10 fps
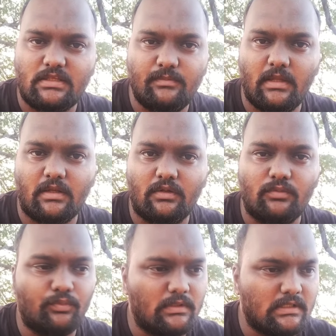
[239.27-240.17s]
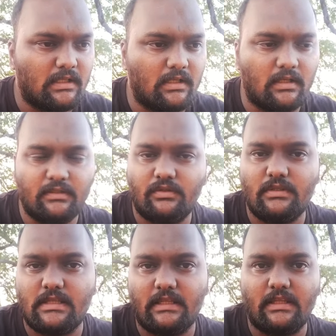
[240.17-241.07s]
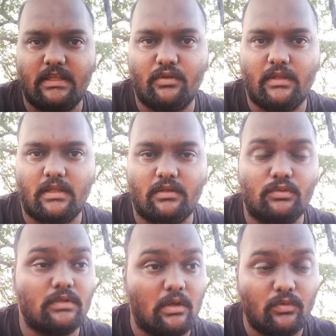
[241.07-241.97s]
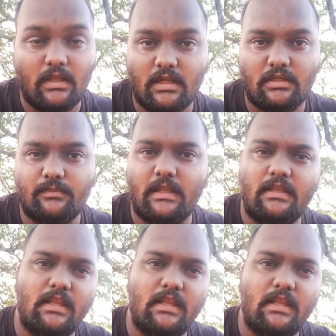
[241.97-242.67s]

லக்ஷ்மியாக இருக்கட்டும் புதுசாக இன்ட்ரடியூஸ் ஆகிருக்க ஹீரோயினாக இருக்கட்டும் கௌரியாக இருக்கட்டும்